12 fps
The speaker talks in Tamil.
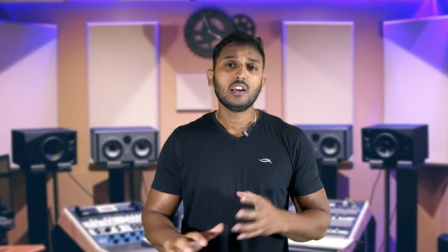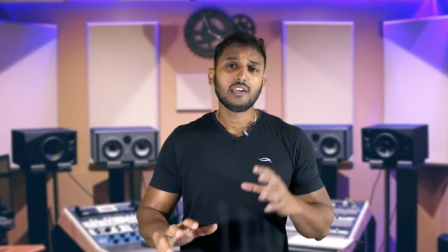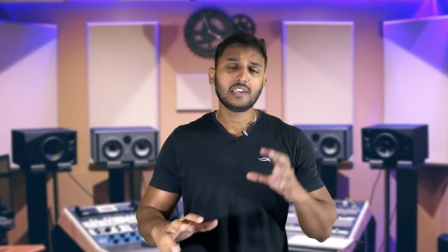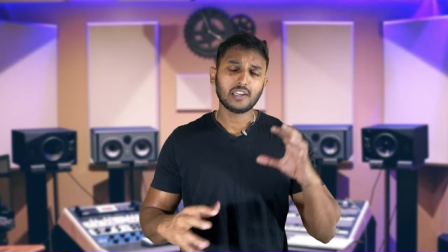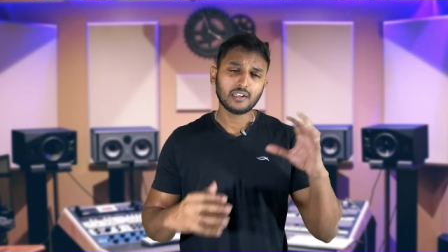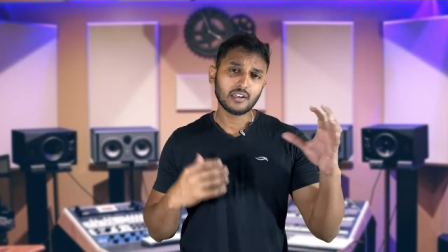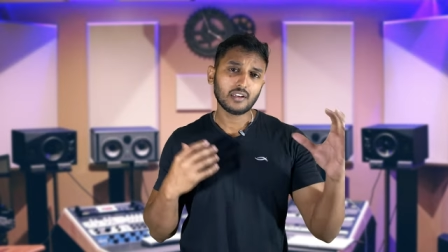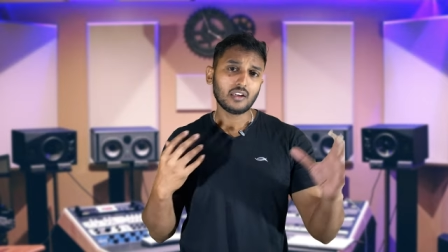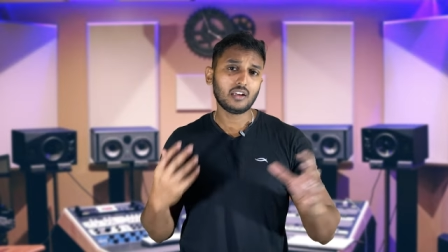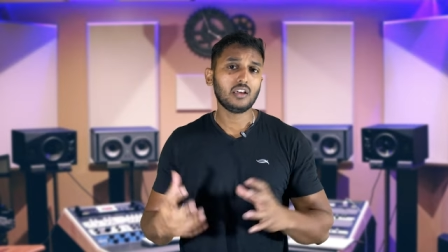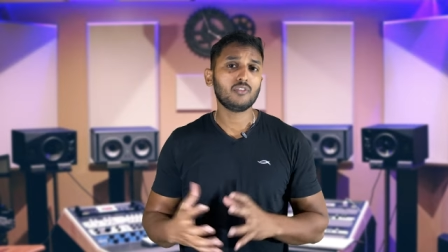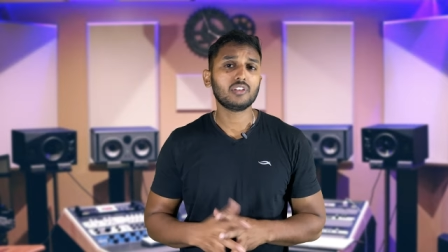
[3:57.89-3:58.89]
நீங்கள்
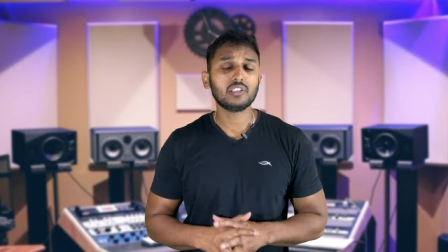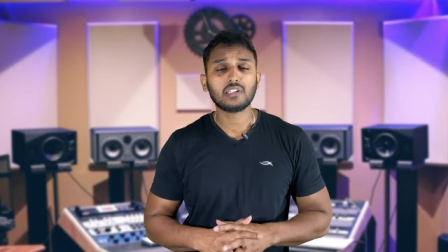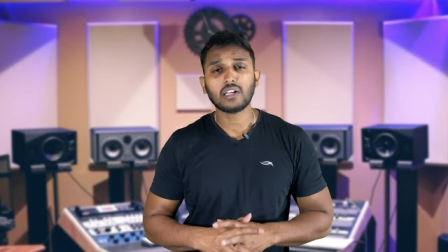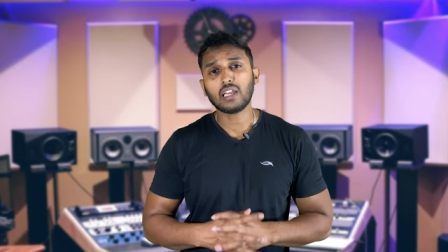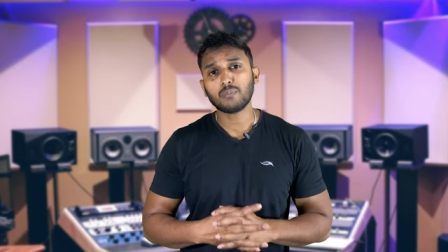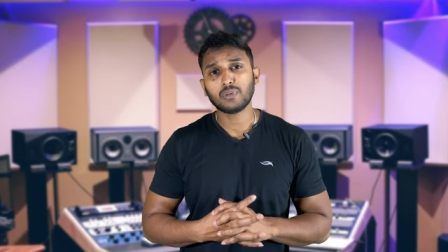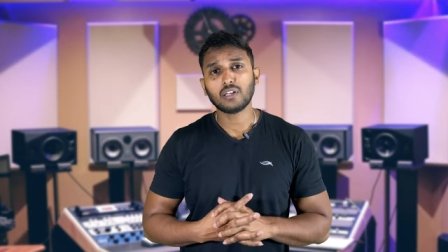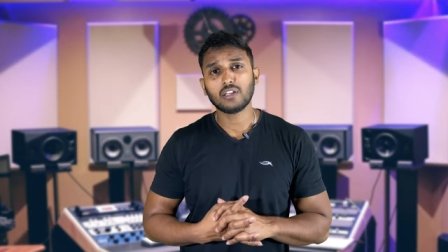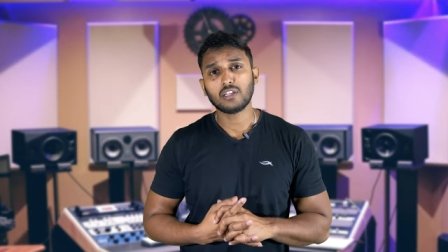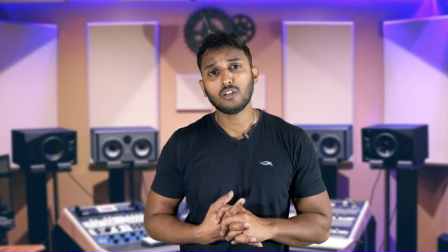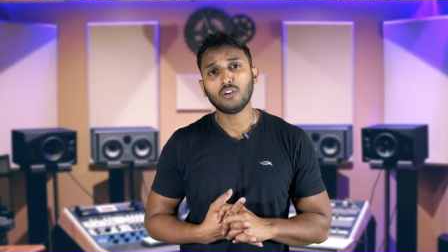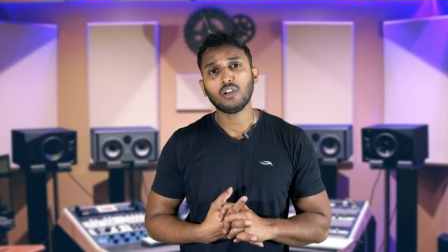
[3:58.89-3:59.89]
என்னென்னலாம் வந்து ட்ராக்
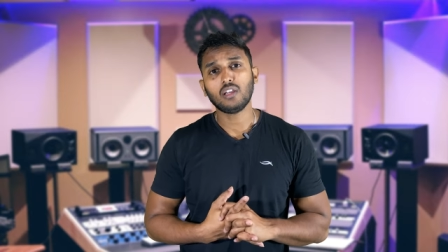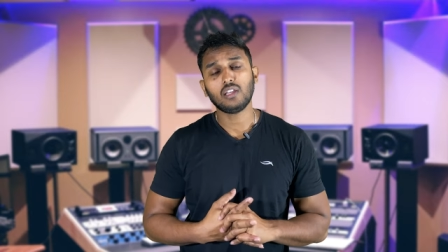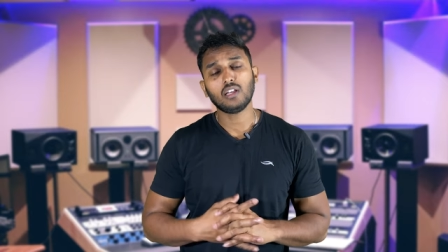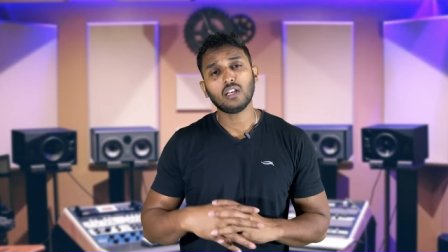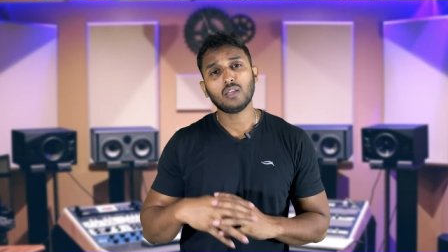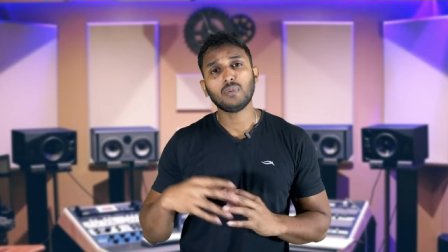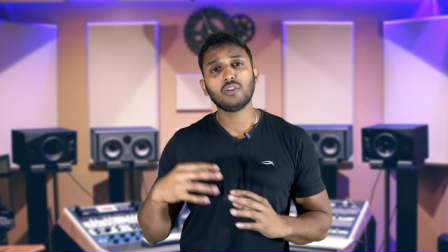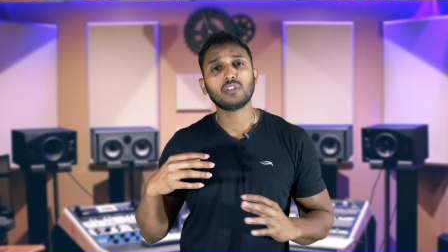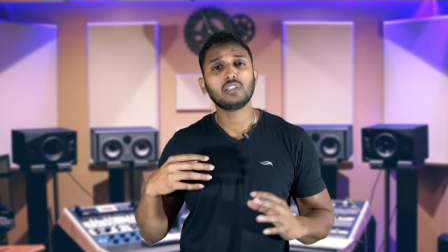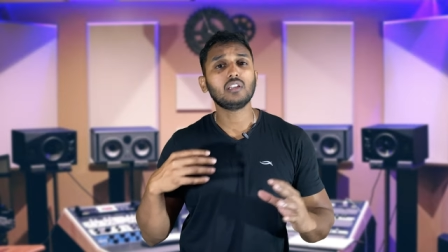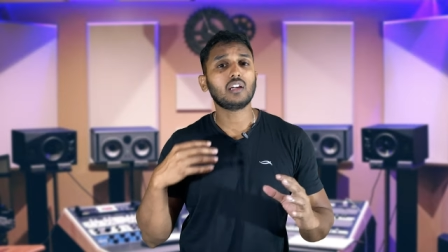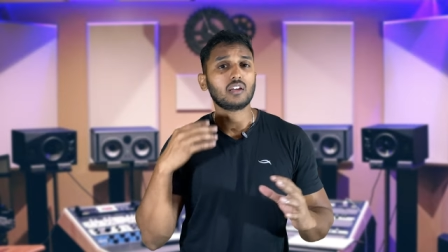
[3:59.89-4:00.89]
பண்ணுறீங்களோ எல்லாமே
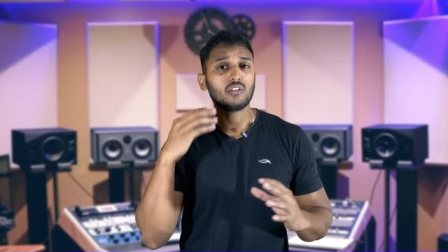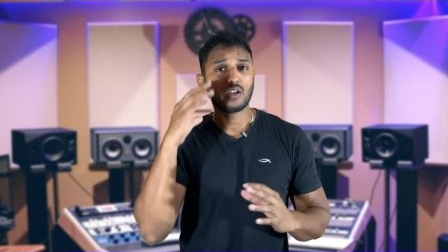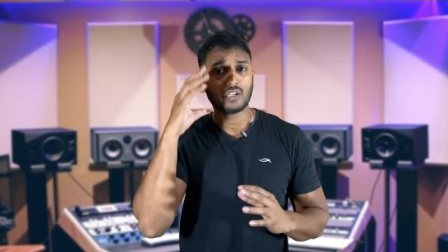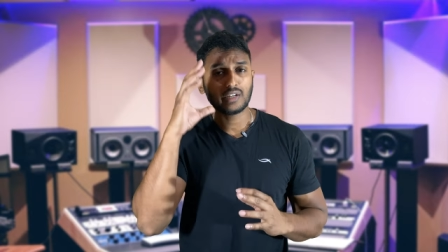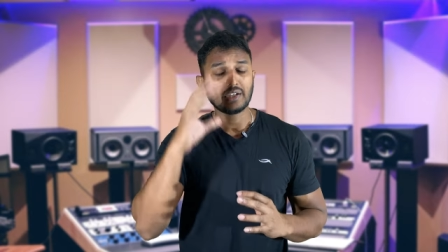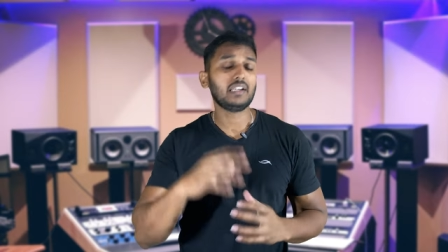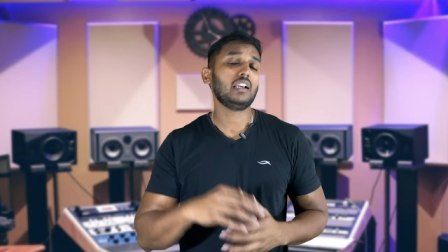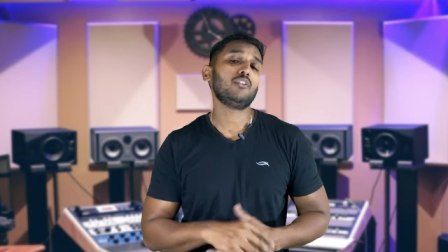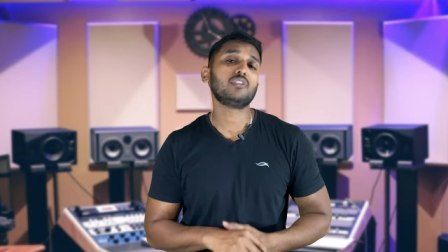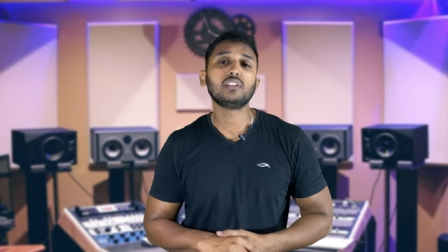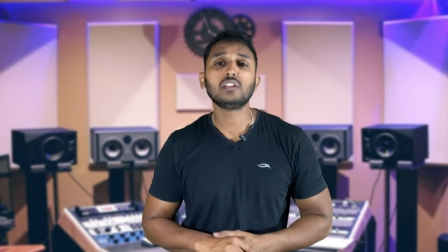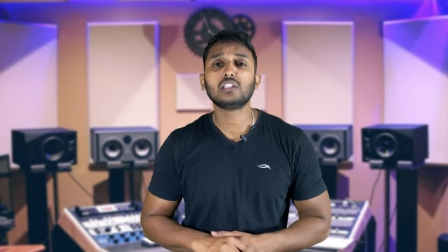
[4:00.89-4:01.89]
வந்து அங்கே டீட்டெயிலாக
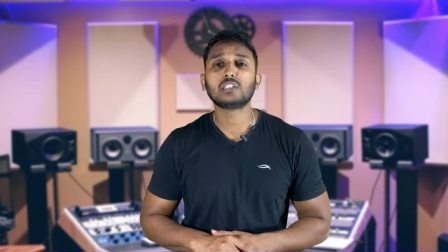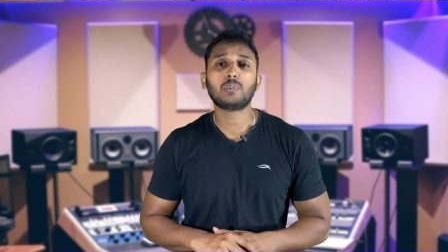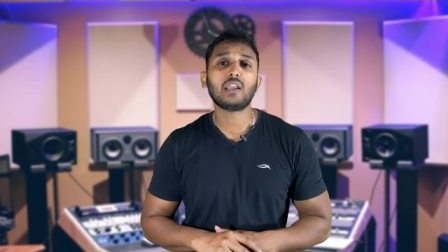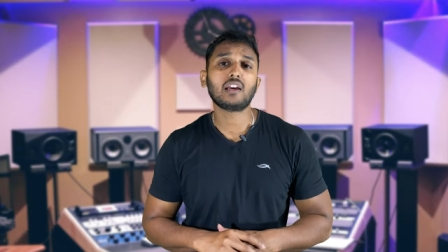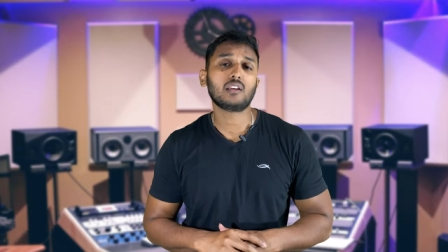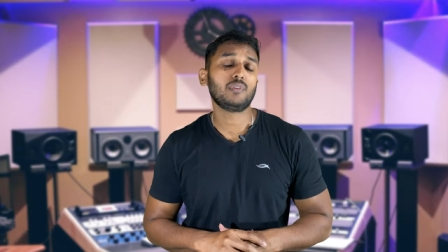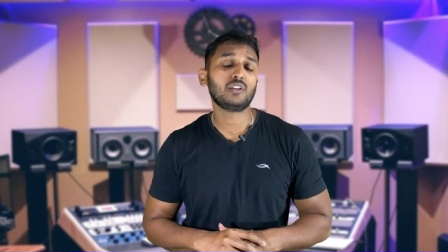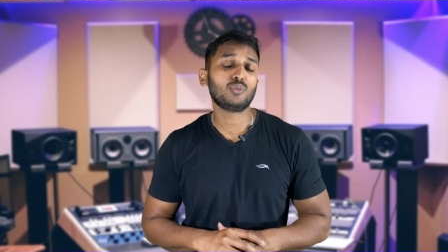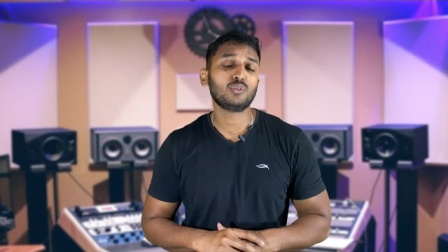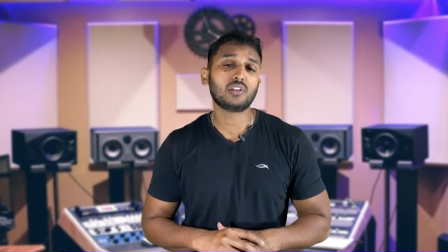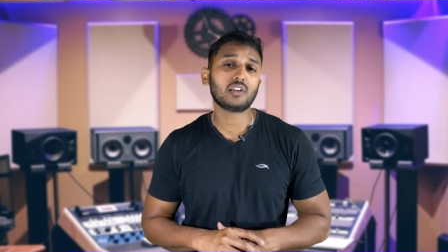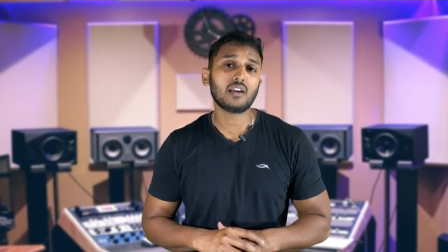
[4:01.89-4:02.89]
வந்து டிஸ்பிளே ஆகிற மாதிரி
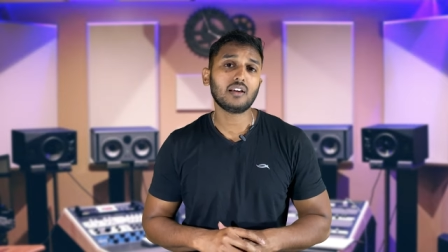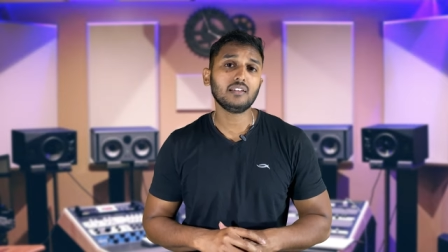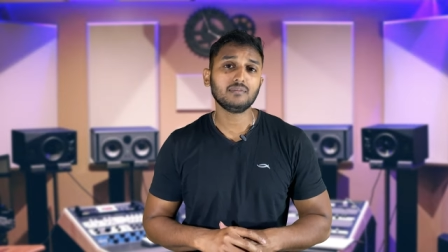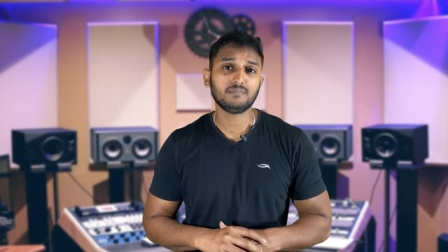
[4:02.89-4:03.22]
கொடுத்துருக்காங்க